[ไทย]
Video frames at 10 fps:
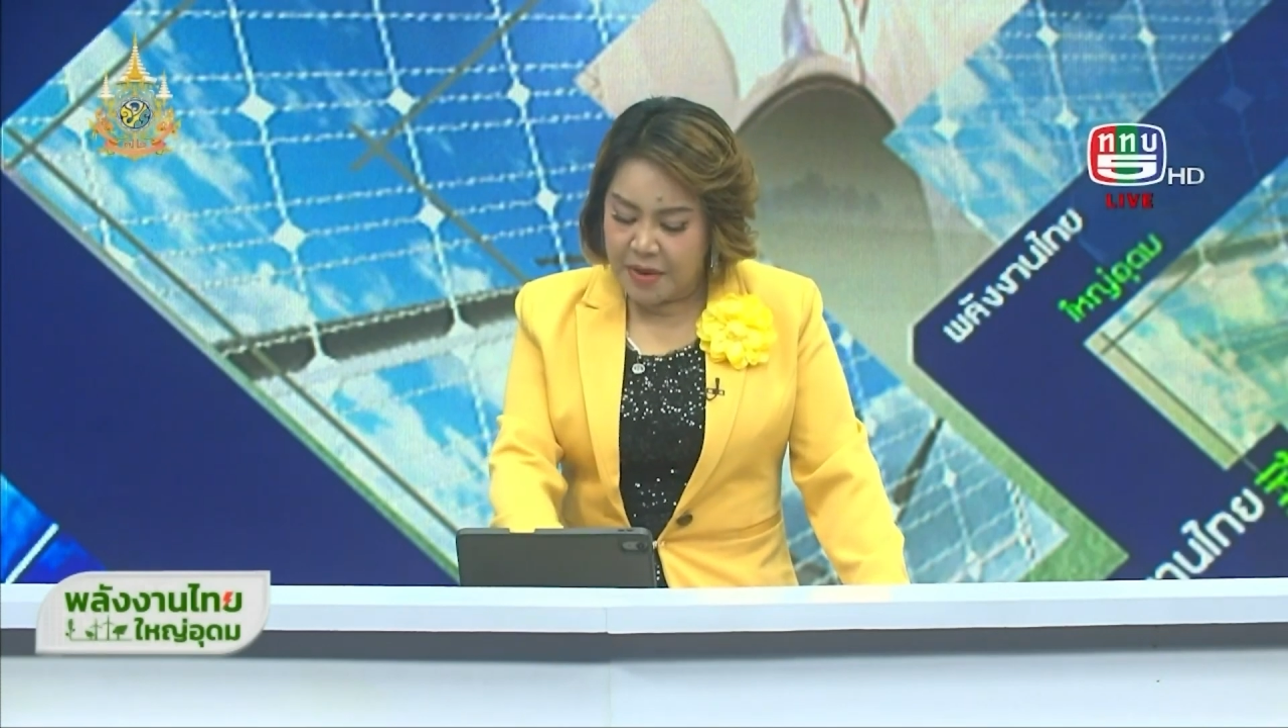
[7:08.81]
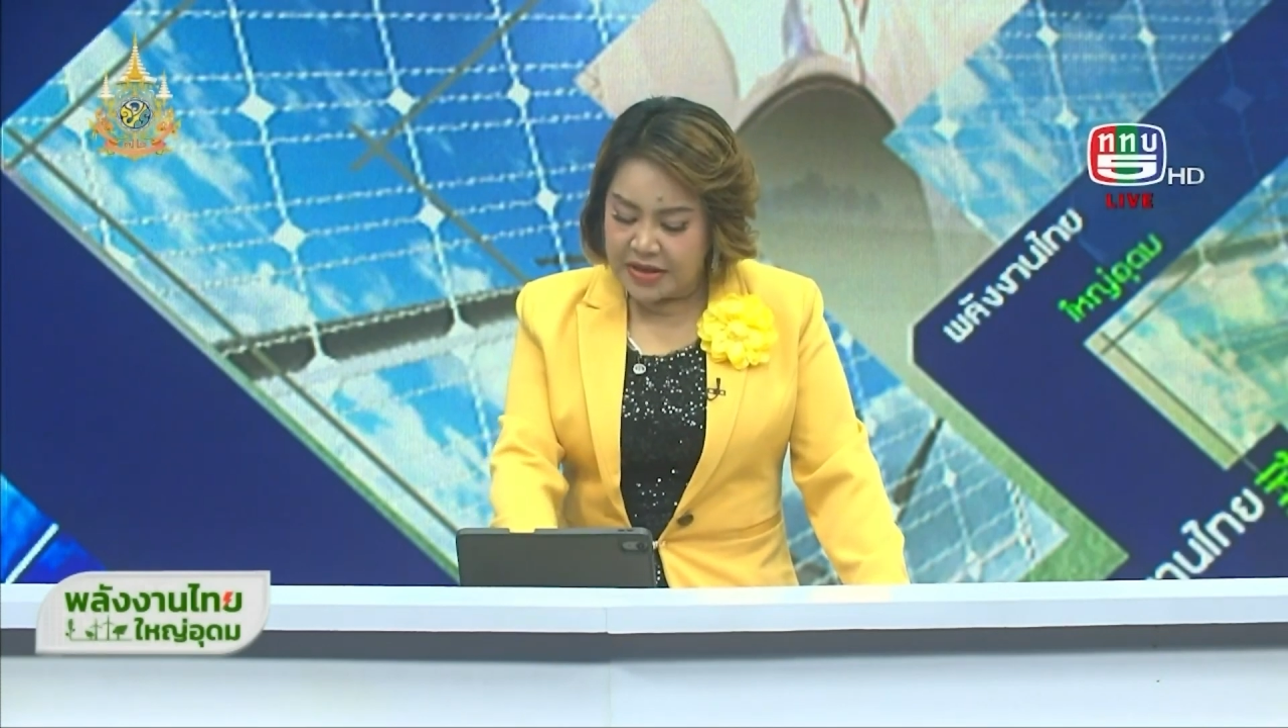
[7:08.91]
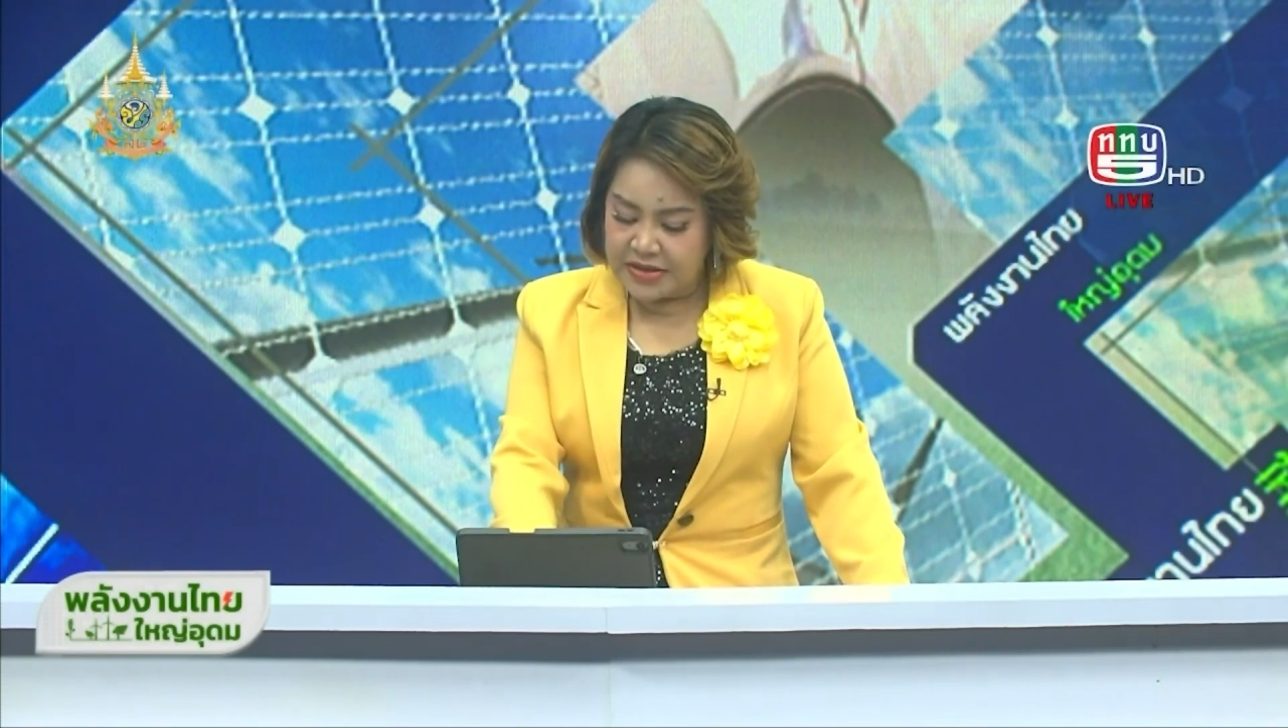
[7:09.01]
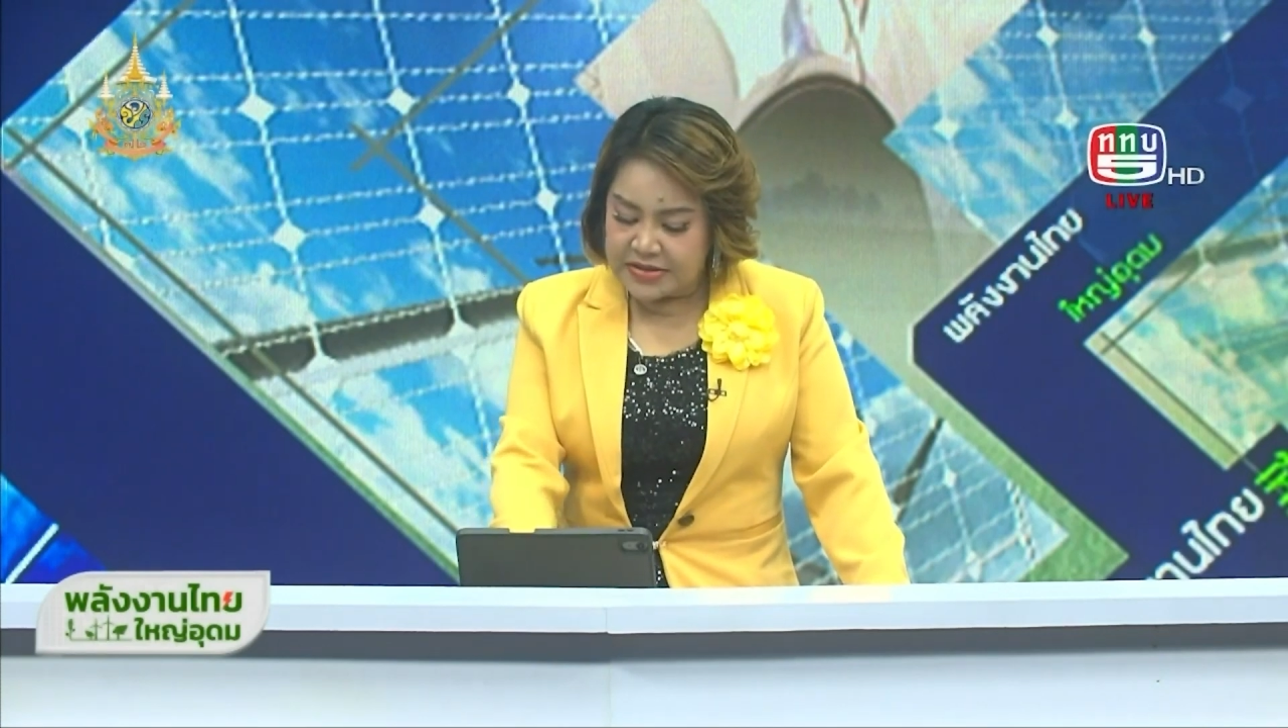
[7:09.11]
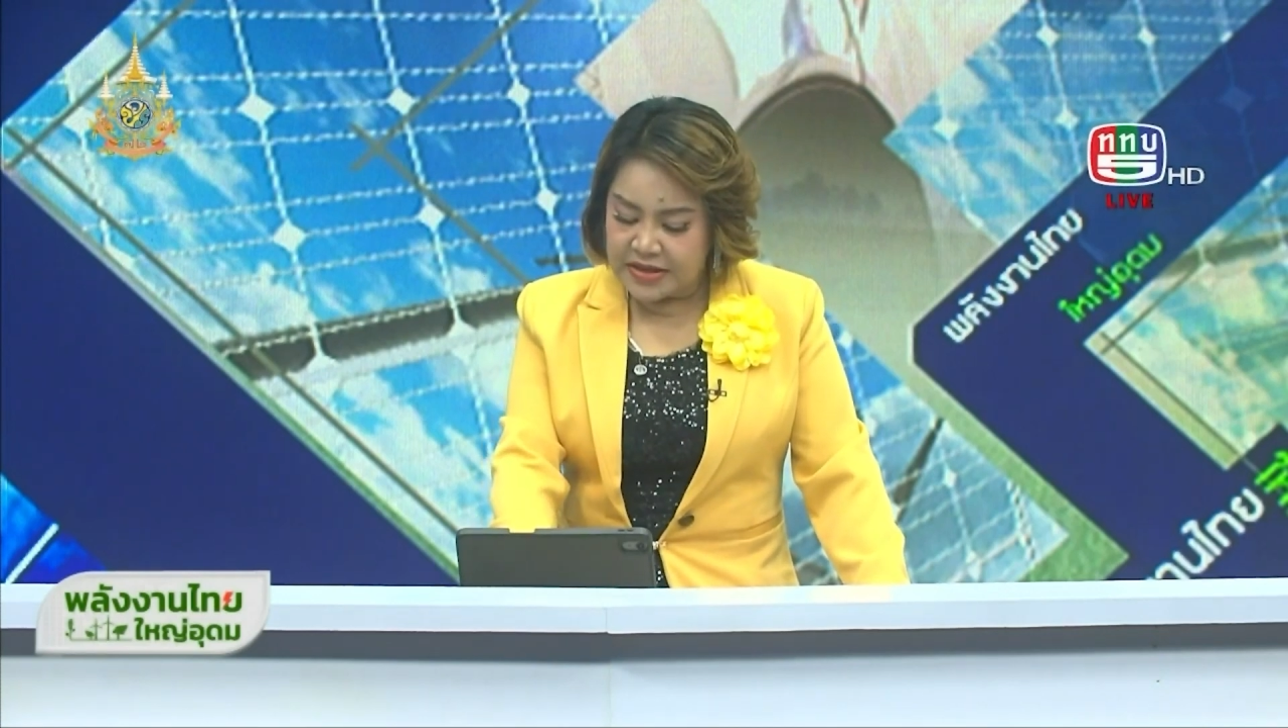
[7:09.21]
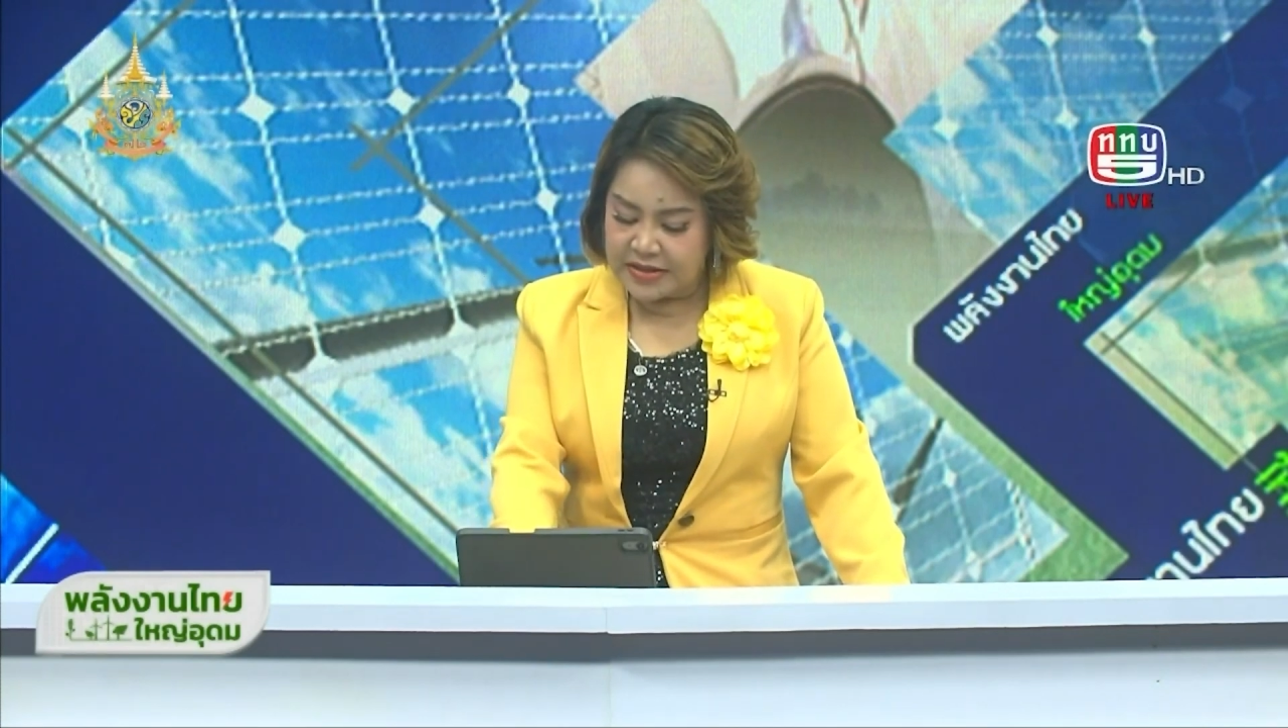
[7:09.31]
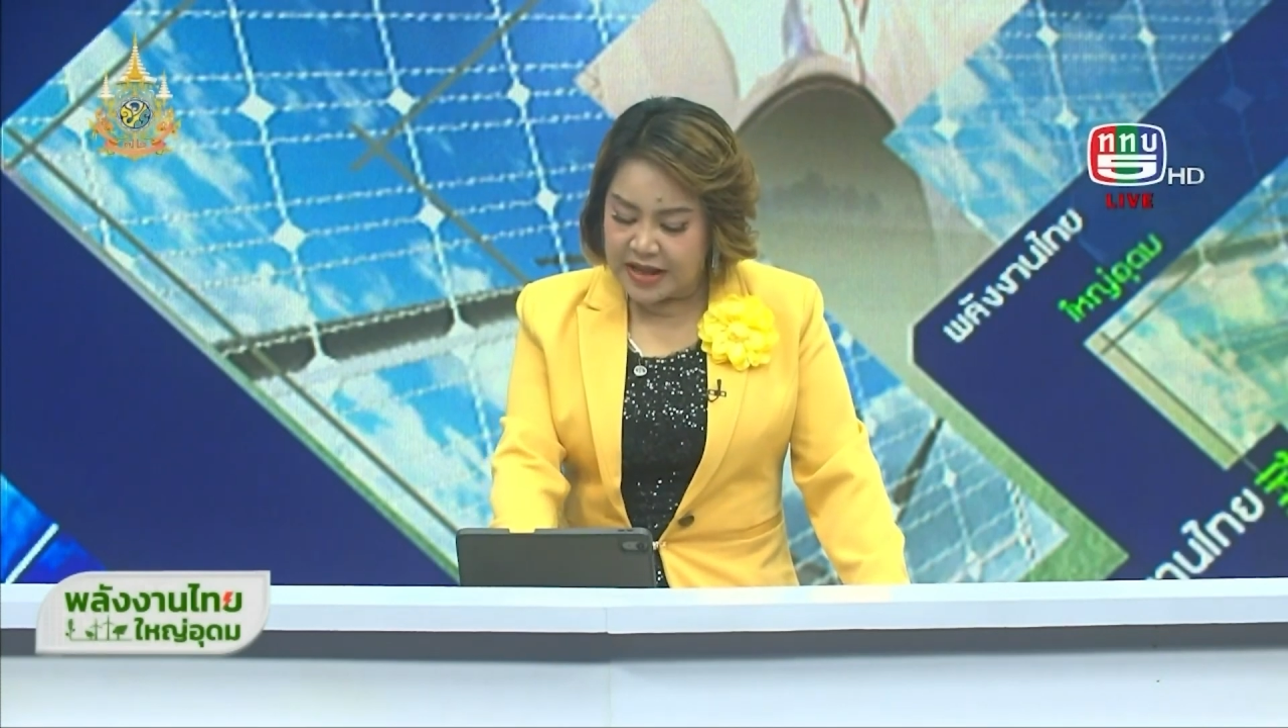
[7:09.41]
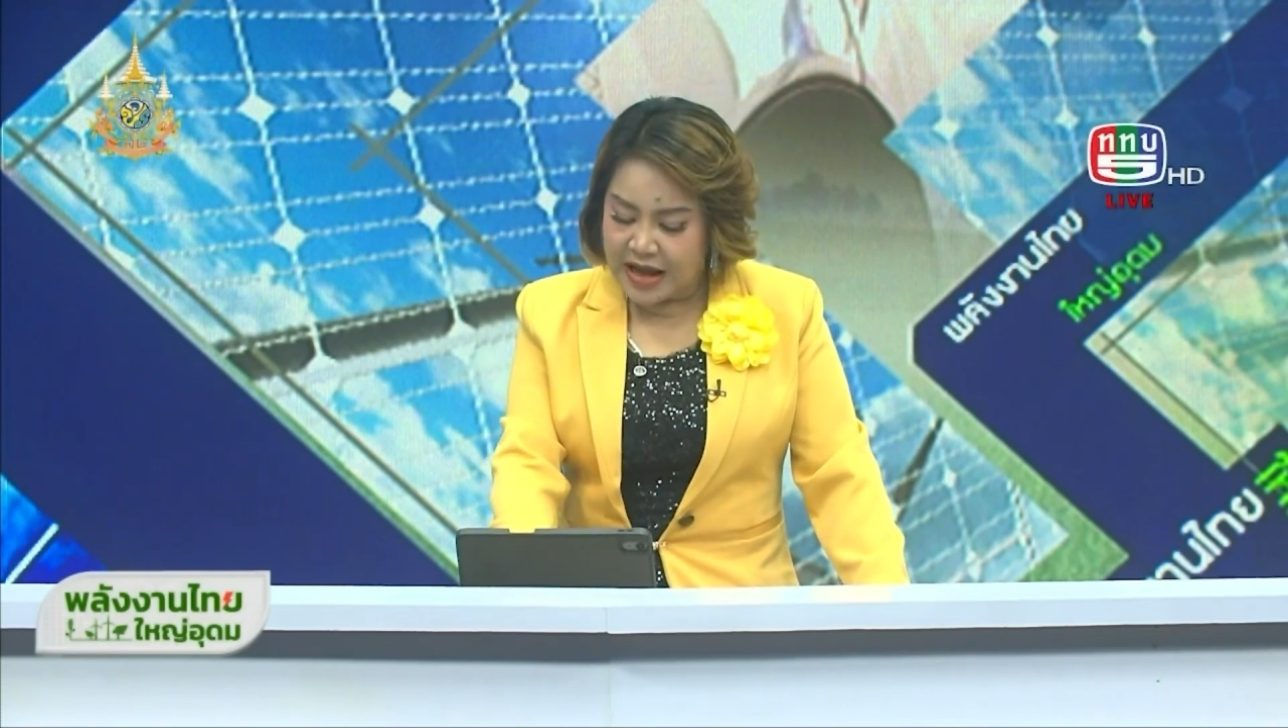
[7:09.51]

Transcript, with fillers: เบนซิน